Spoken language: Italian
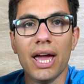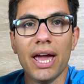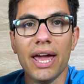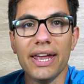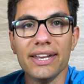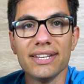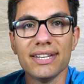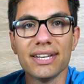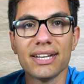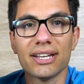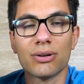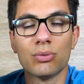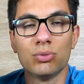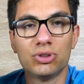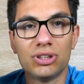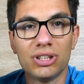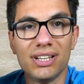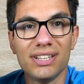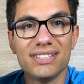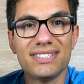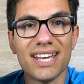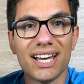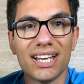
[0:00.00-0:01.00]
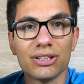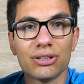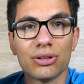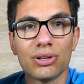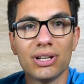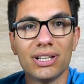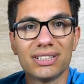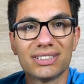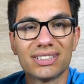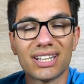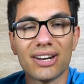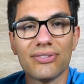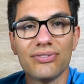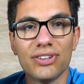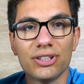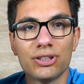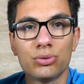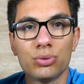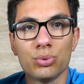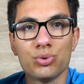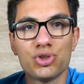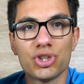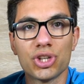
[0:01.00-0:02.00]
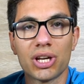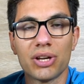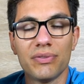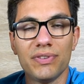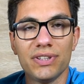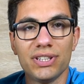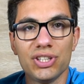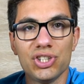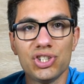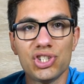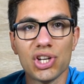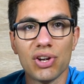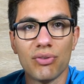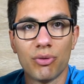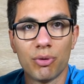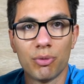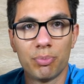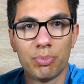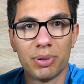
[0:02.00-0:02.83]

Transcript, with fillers: e utilizzando le tre fettucce che vi dicevo